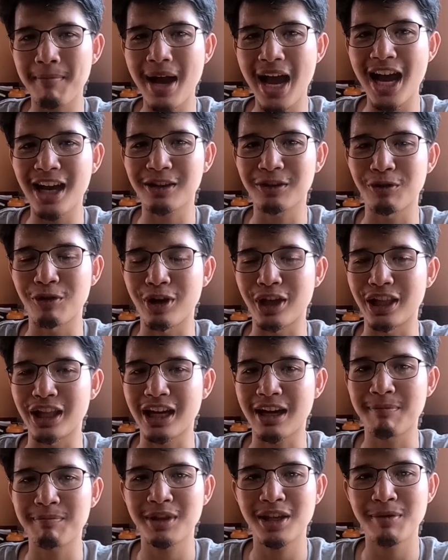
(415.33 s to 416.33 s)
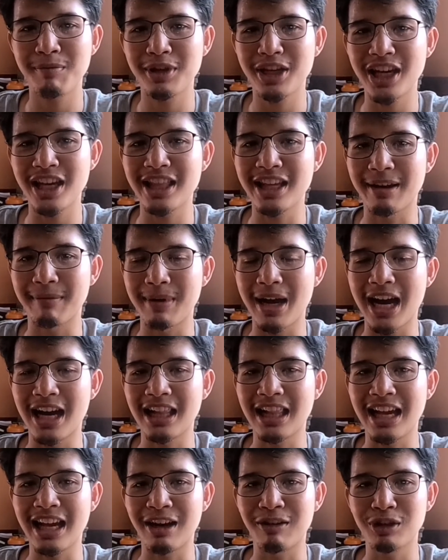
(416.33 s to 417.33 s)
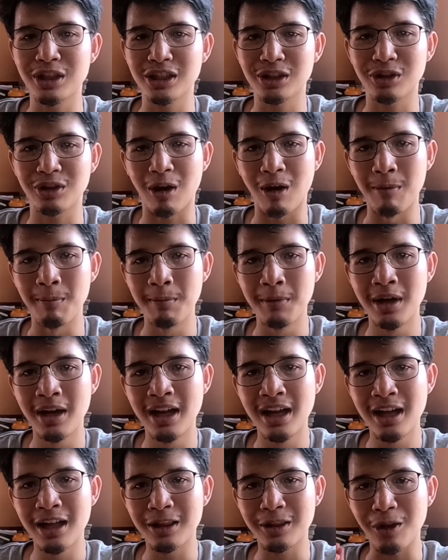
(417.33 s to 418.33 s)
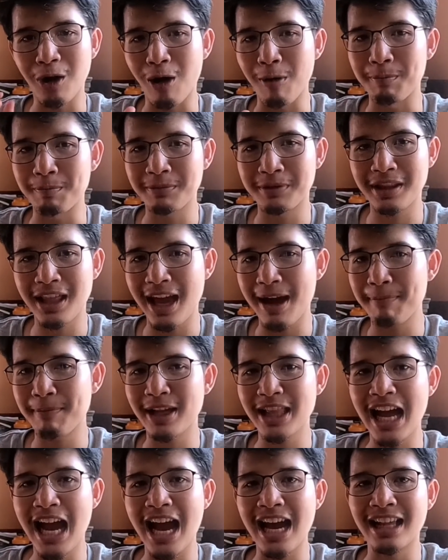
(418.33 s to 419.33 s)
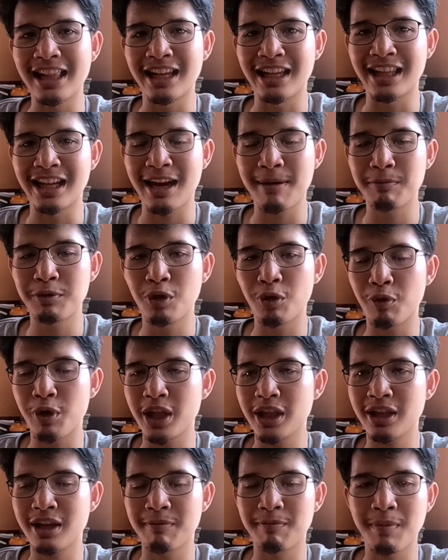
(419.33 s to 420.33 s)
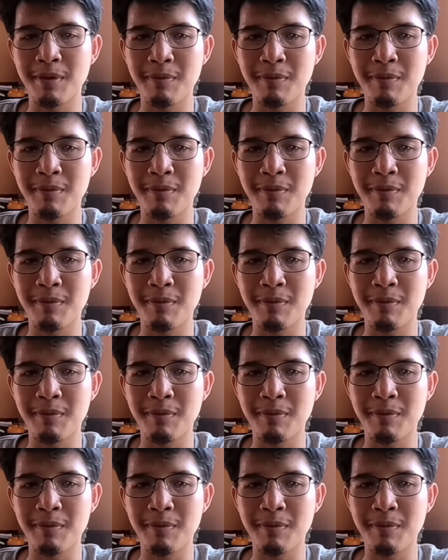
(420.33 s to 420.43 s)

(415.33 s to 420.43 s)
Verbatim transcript: มากๆหน่อยนะครับ ที่ไม่ใช่เด็กมหาลัยเขาจะตอบตอบแทบไม่ได้เลยนะครับ ยกเว้นจะ